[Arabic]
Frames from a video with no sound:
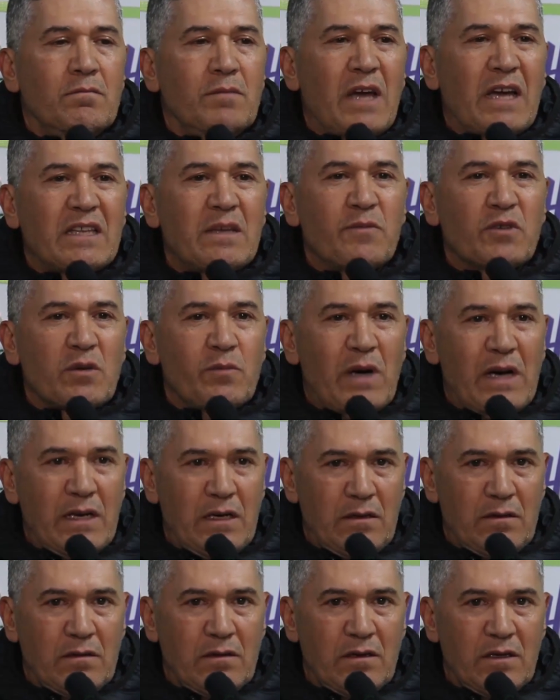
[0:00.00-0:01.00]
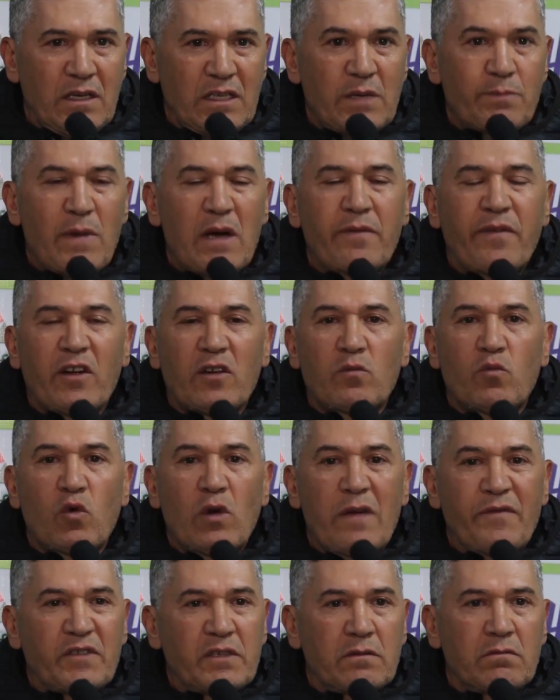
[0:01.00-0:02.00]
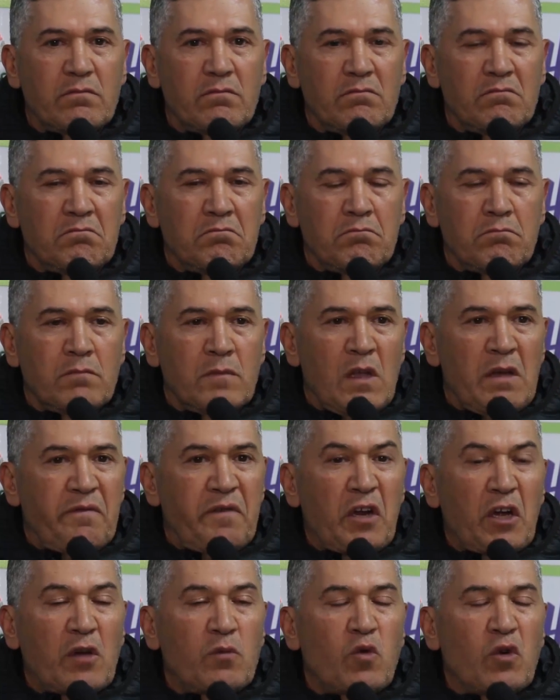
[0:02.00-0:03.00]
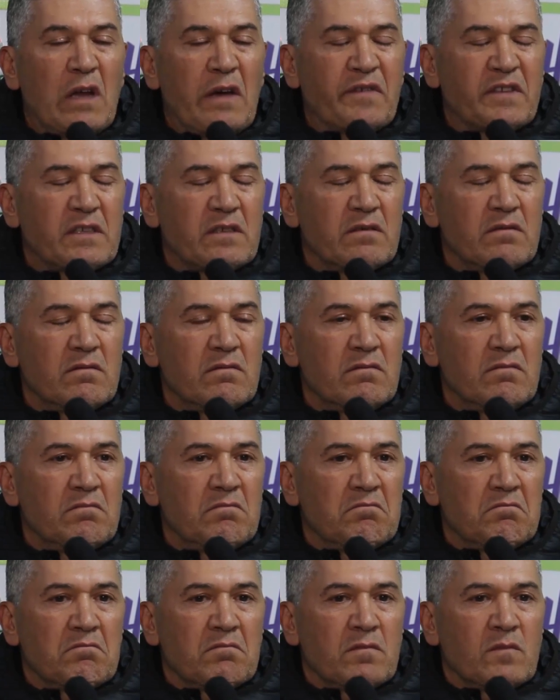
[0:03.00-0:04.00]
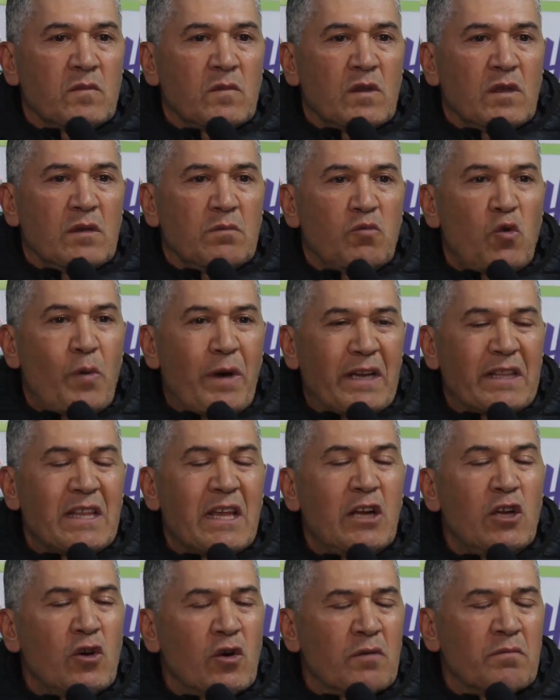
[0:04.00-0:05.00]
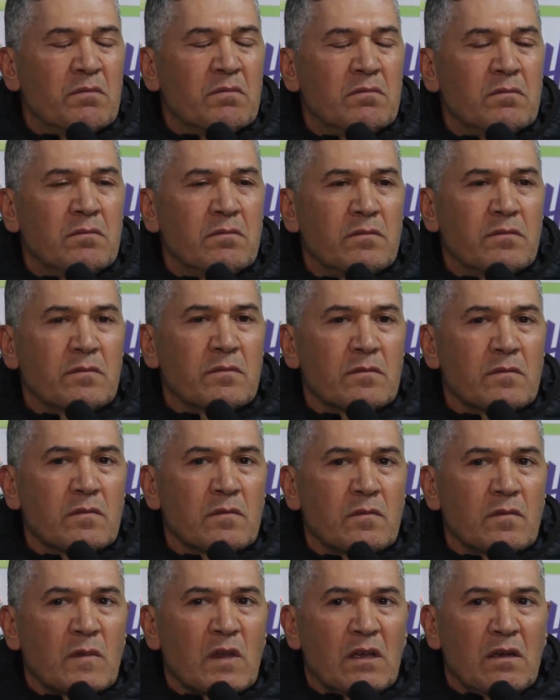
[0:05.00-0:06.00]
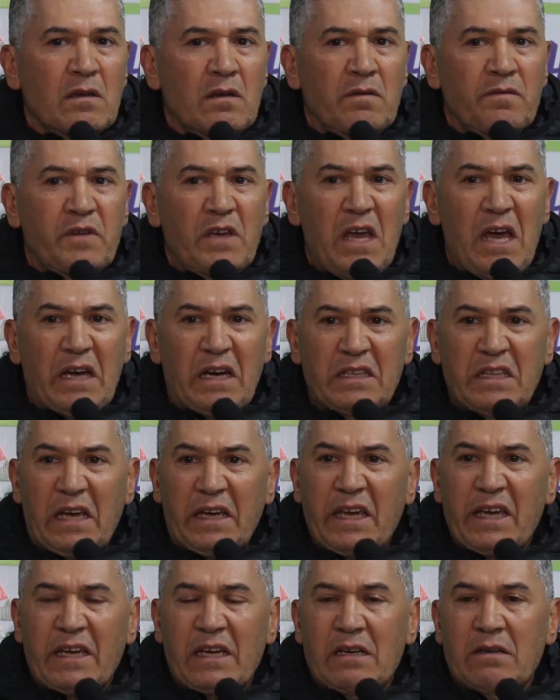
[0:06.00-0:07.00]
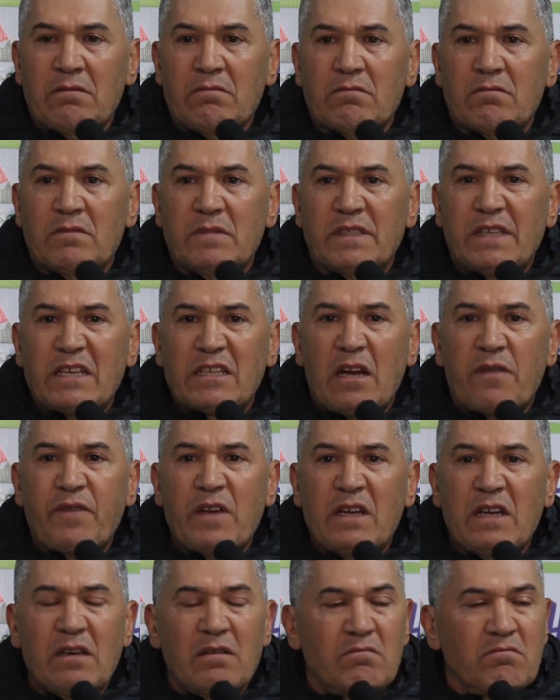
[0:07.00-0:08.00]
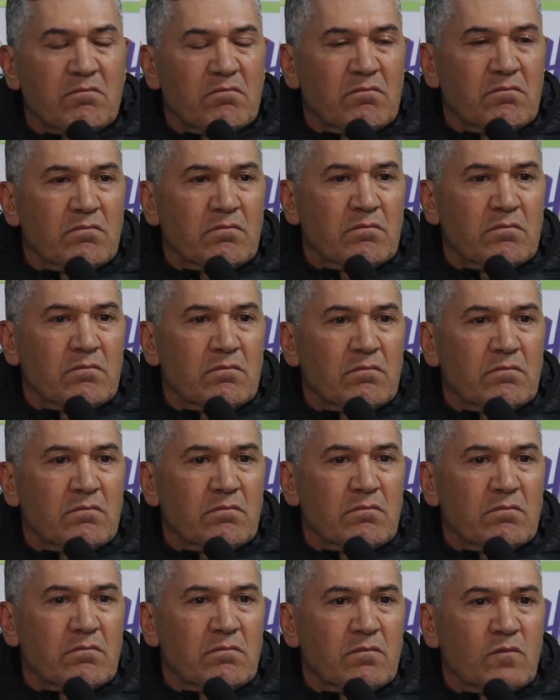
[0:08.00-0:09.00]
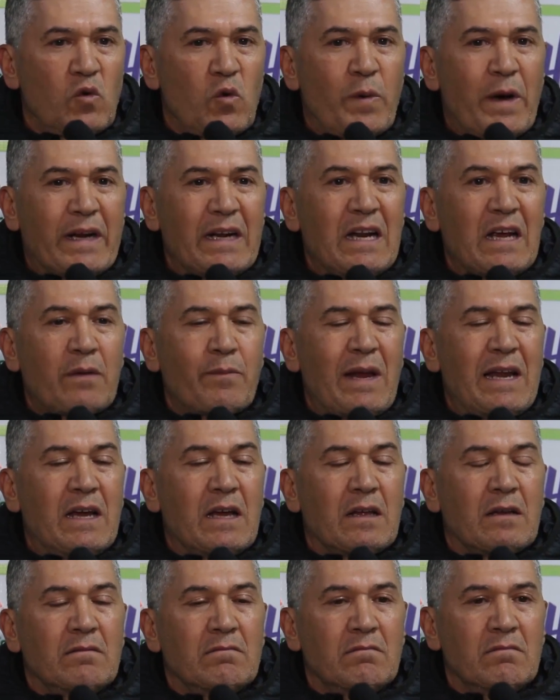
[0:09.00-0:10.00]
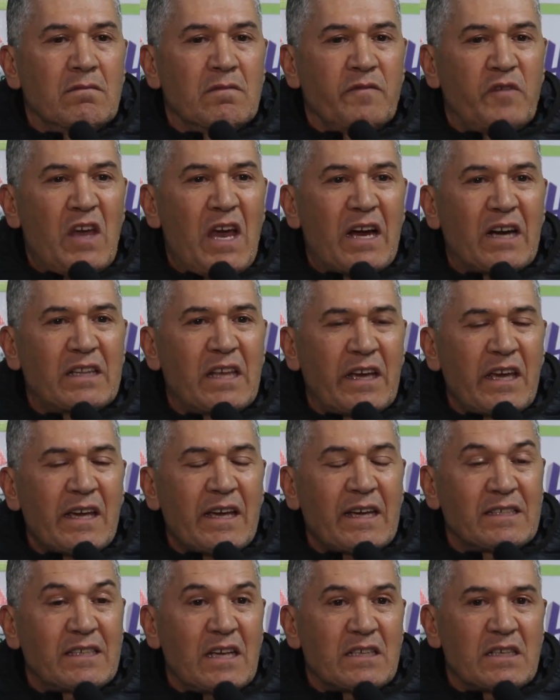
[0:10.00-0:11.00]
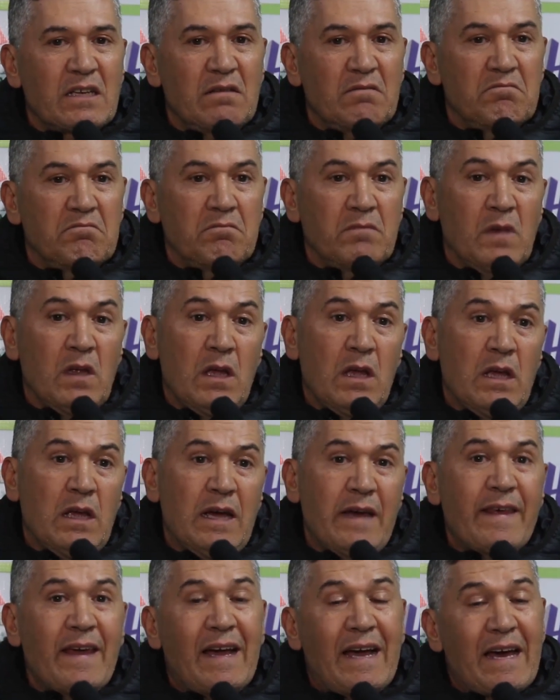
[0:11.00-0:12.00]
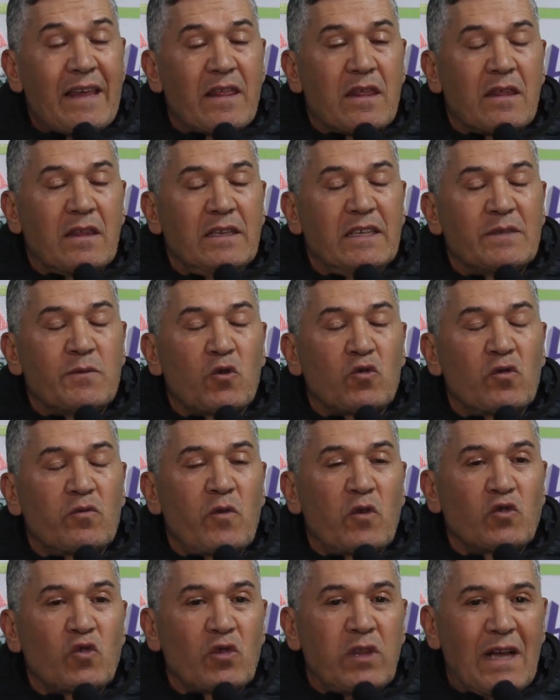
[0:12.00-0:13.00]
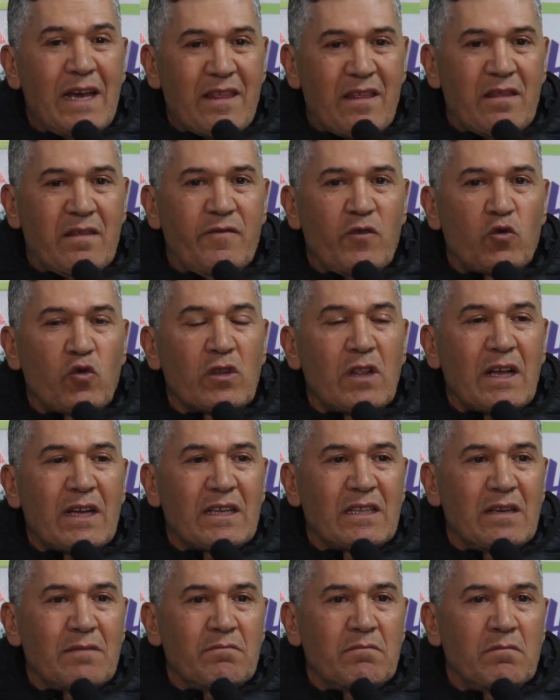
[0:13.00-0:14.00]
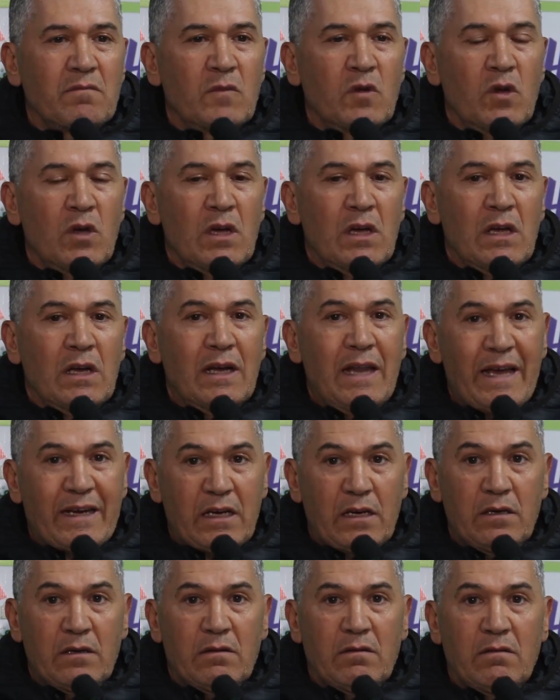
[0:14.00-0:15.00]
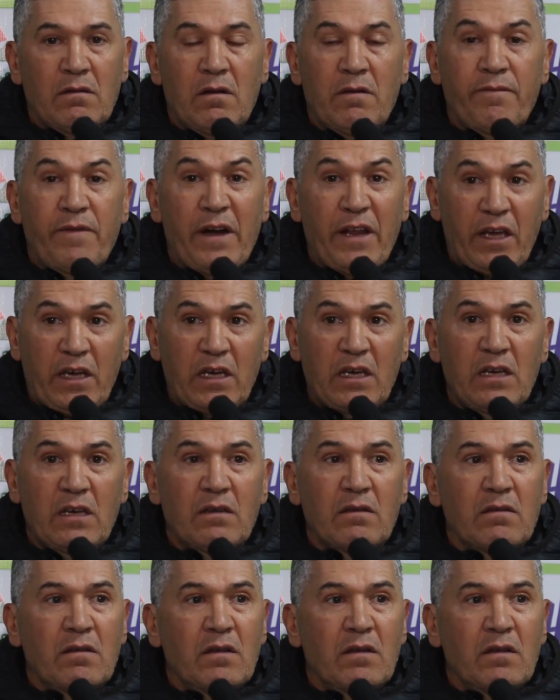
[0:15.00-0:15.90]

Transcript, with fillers: يخدمش معنا خدم مع الفريق المنافس الفريق المنافس مباراتنا اليوم في اخر دقيقه سجل فينا المباراه اللي قبلها في اخر دقيقه سجل هذا حظ لازم يكون موجود الحظ في كره القدم لكن فريقي